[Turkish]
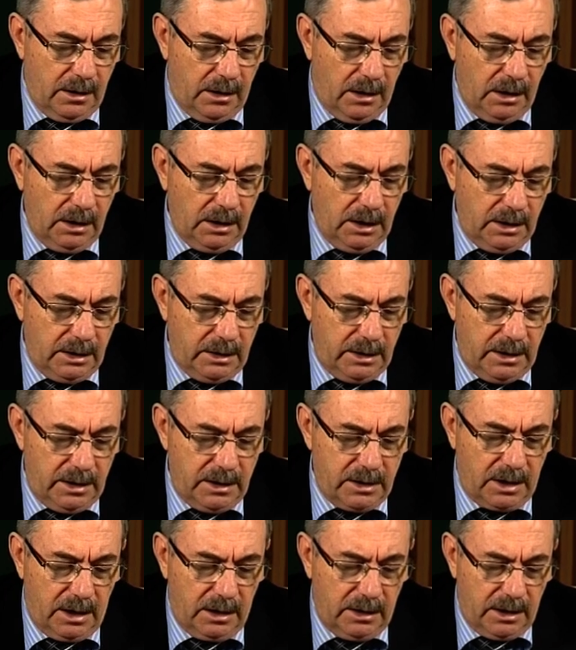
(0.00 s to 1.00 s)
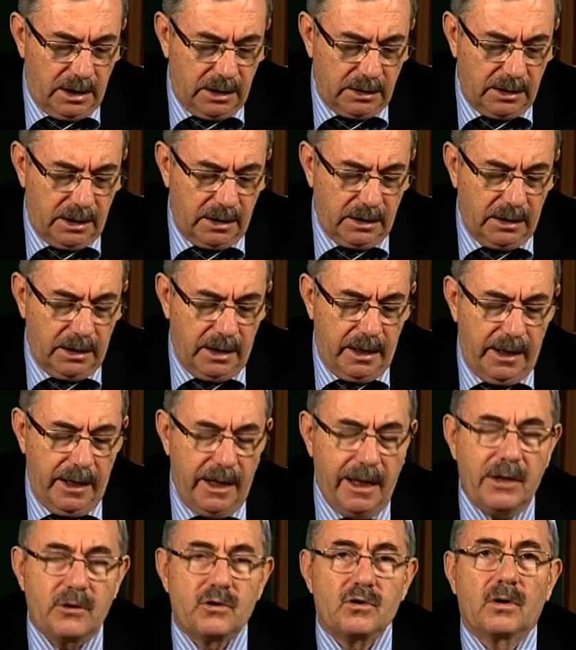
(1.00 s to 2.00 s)
Allah'ın insanlardan
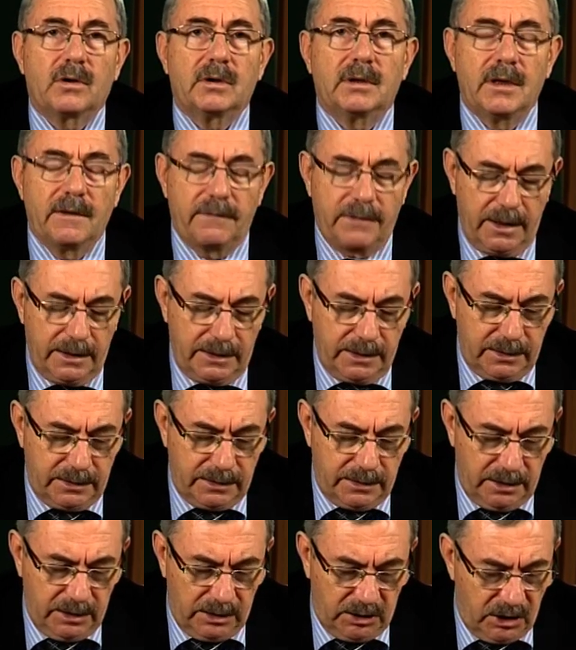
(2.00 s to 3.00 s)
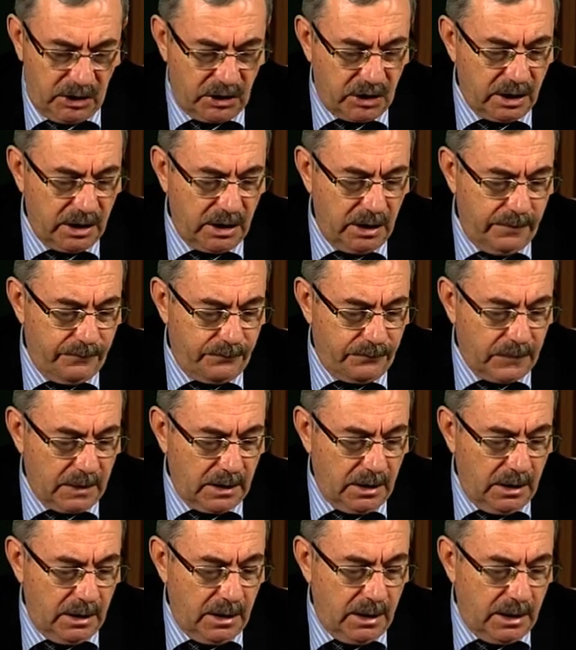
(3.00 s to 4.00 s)
en çok nefret ettiği kişi
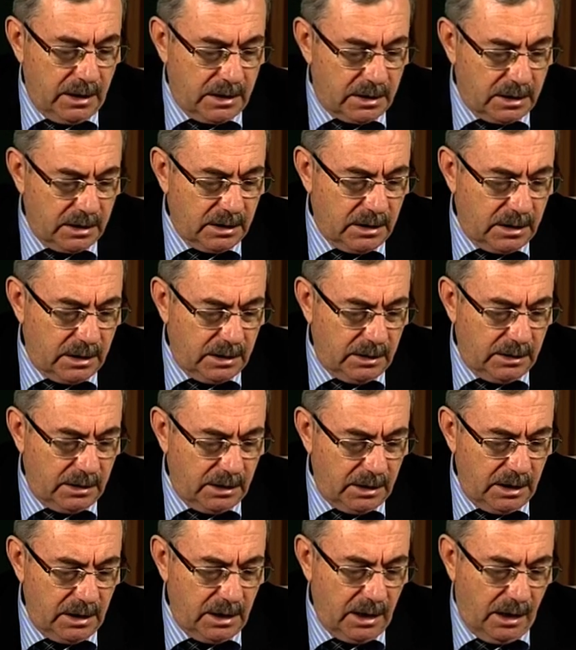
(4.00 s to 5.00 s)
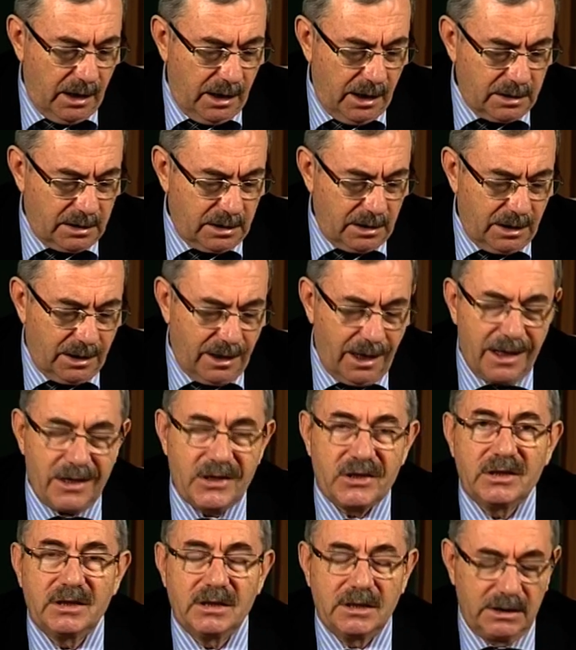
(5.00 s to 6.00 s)
sığırın diliyle ağzını
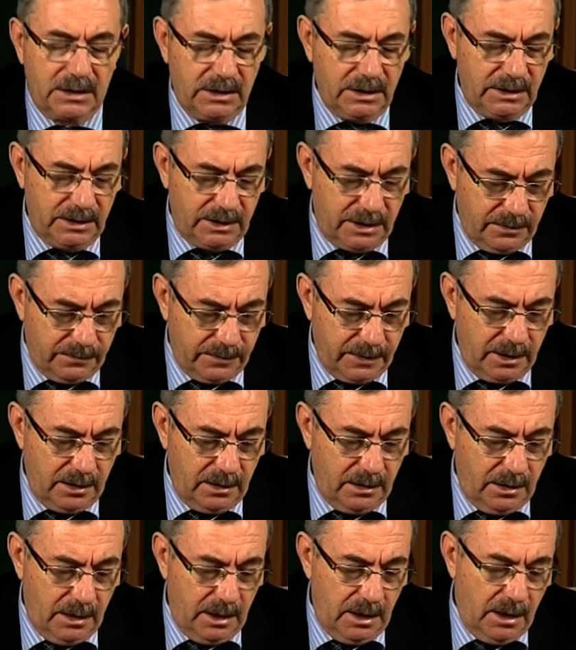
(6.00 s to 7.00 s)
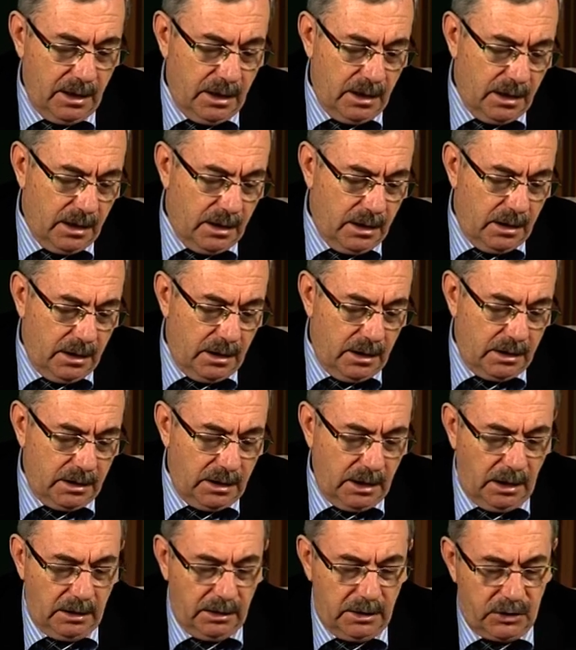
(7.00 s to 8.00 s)
karıştırdığı gibi
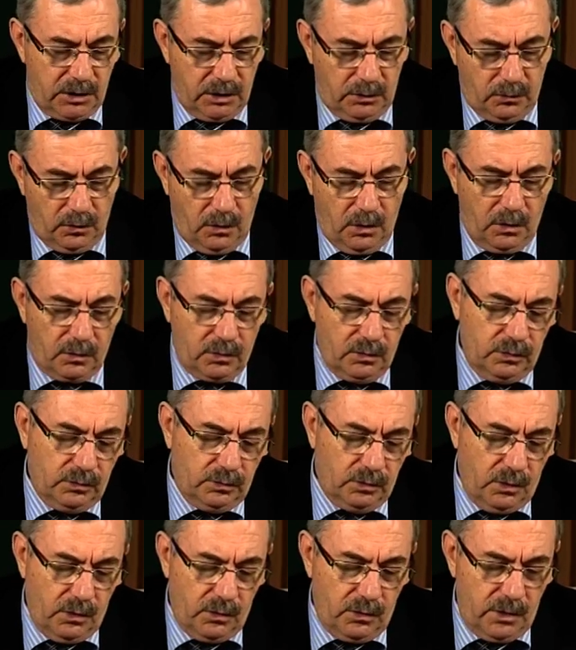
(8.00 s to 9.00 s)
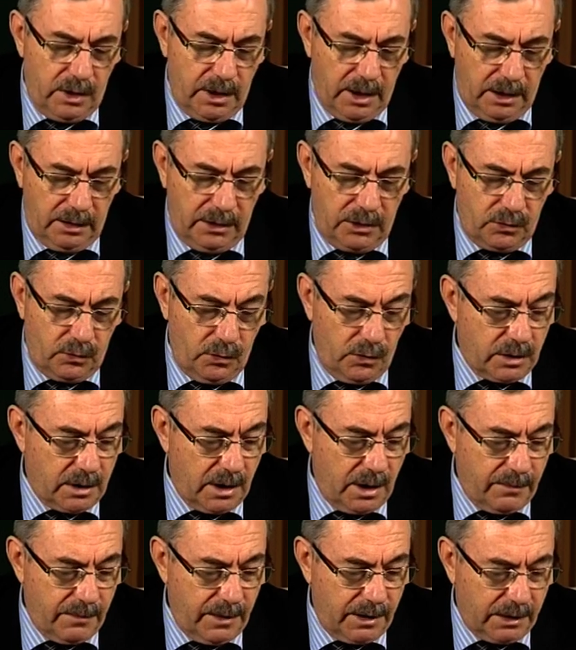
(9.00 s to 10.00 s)
yanlışı doğru, doğruyu yanlış
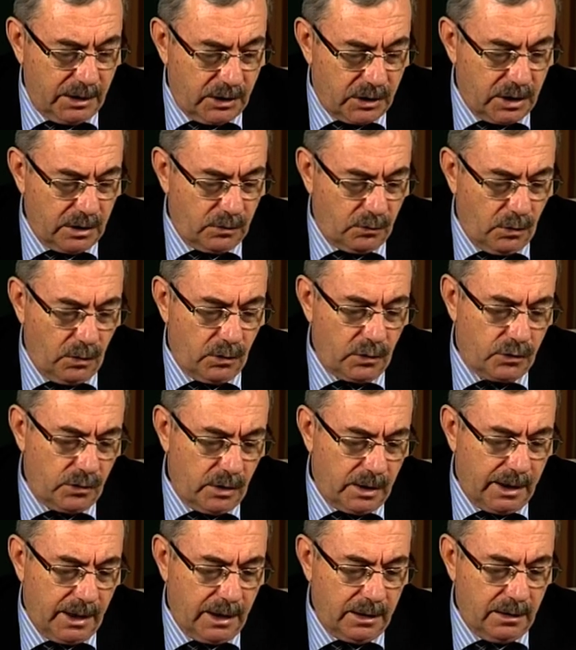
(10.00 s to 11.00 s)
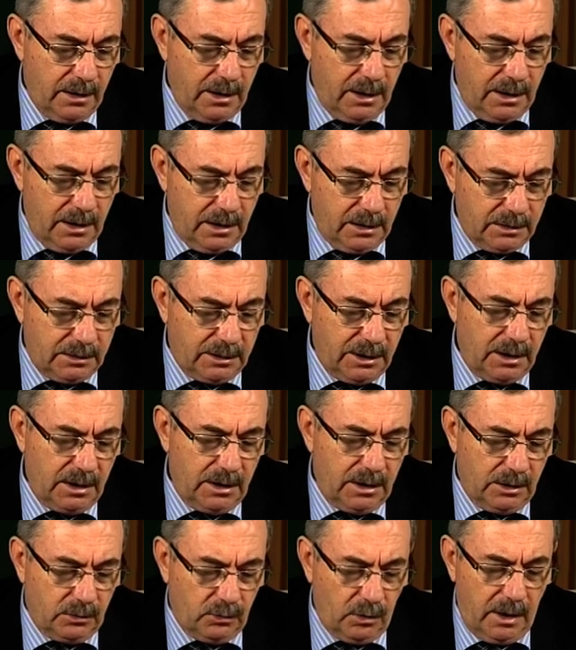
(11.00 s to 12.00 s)
göstermek için konuşurken
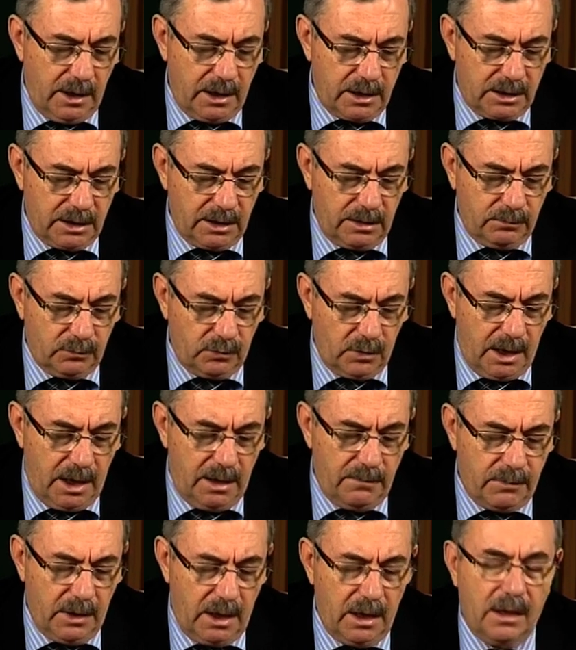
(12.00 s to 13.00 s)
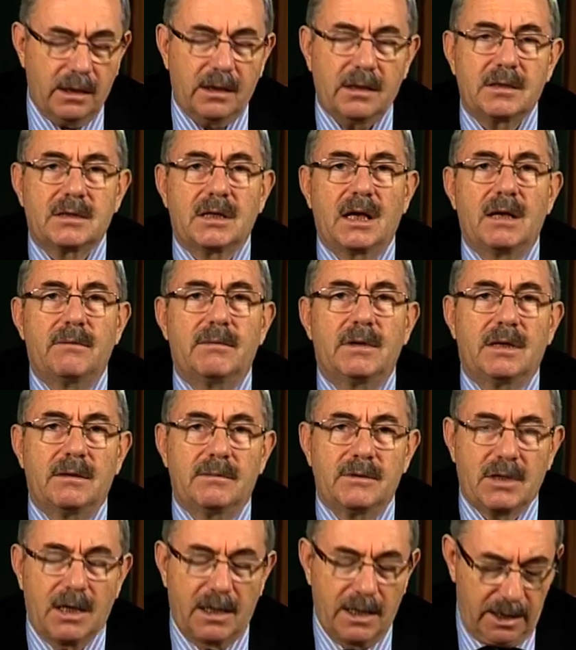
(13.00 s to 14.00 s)
dilini dolaştırıp duran belaga sahibi
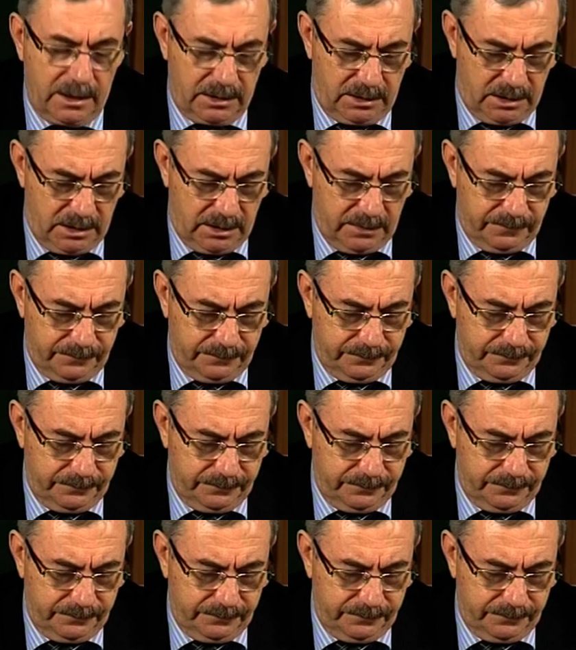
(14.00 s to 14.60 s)
kimselerdir.